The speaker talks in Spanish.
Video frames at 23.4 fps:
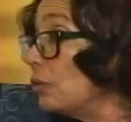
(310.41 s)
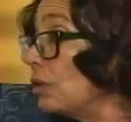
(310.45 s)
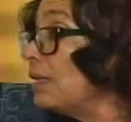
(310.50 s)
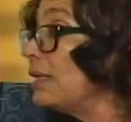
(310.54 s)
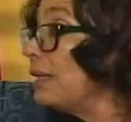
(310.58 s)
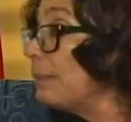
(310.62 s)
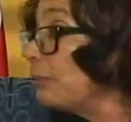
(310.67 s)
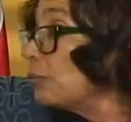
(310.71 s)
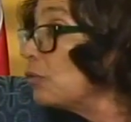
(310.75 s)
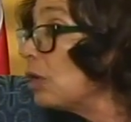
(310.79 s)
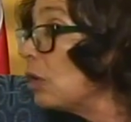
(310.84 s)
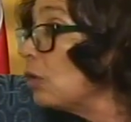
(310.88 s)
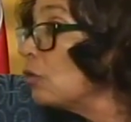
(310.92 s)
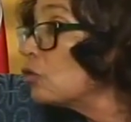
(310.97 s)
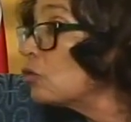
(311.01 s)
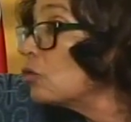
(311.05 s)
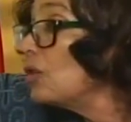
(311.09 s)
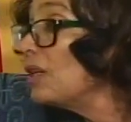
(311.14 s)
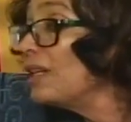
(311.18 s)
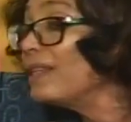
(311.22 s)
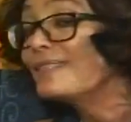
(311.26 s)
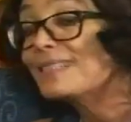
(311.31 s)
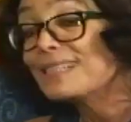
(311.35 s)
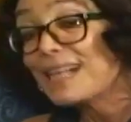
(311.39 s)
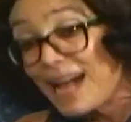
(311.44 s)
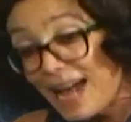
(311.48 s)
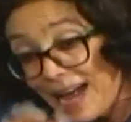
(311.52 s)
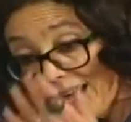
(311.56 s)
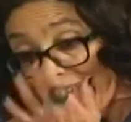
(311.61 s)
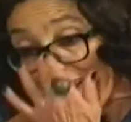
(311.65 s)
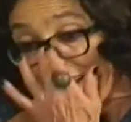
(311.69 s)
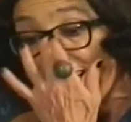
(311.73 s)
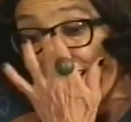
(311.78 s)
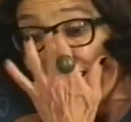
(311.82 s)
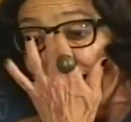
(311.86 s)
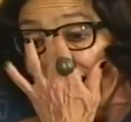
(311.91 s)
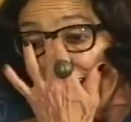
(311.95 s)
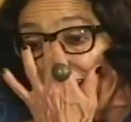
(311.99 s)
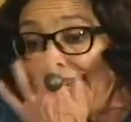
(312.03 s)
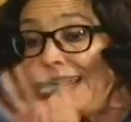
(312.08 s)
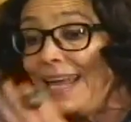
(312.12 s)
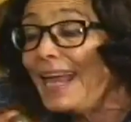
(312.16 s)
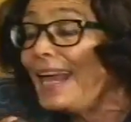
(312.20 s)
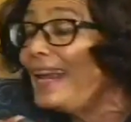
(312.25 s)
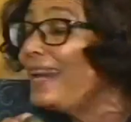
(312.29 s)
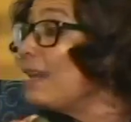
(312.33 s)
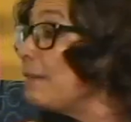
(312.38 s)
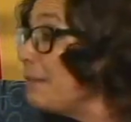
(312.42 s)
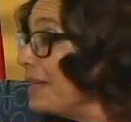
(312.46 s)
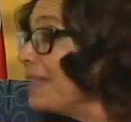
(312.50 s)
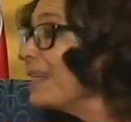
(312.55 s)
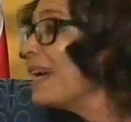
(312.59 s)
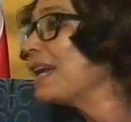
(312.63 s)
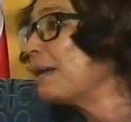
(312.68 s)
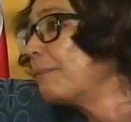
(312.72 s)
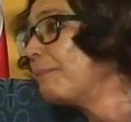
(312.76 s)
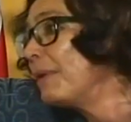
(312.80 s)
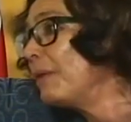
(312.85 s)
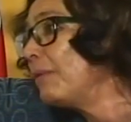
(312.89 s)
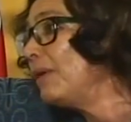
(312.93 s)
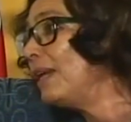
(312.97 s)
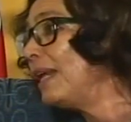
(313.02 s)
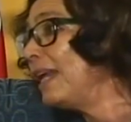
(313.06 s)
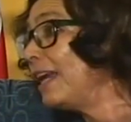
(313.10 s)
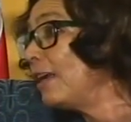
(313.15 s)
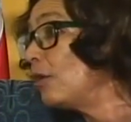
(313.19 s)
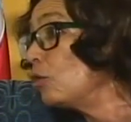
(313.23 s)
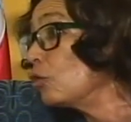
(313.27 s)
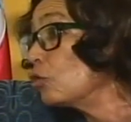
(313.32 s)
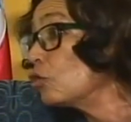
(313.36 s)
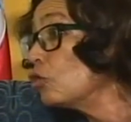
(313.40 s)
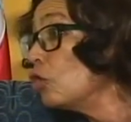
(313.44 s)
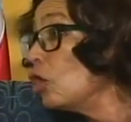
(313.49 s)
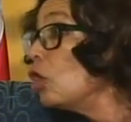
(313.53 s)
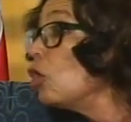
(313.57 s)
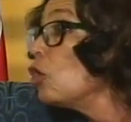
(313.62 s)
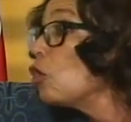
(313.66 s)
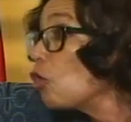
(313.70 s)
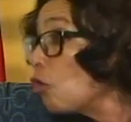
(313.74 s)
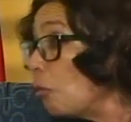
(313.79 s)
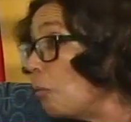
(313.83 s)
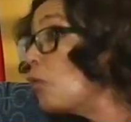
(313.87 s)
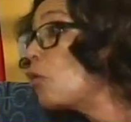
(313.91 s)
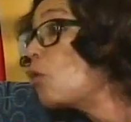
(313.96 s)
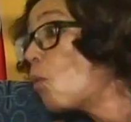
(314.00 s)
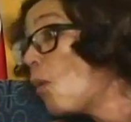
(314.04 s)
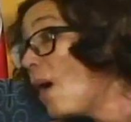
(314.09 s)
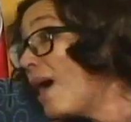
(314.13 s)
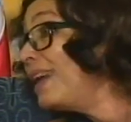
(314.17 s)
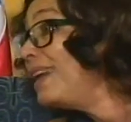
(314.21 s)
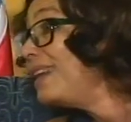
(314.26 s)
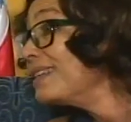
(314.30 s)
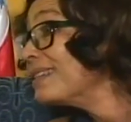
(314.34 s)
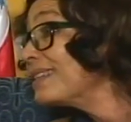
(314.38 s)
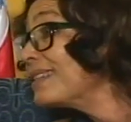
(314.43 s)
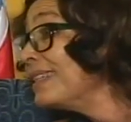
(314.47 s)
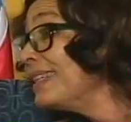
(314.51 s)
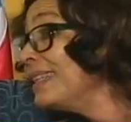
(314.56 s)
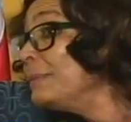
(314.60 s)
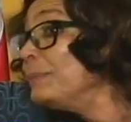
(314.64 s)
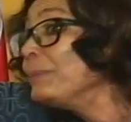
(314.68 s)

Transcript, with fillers: con el diputado Solís, hay que eliminar privilegios. ¿Como cuáles?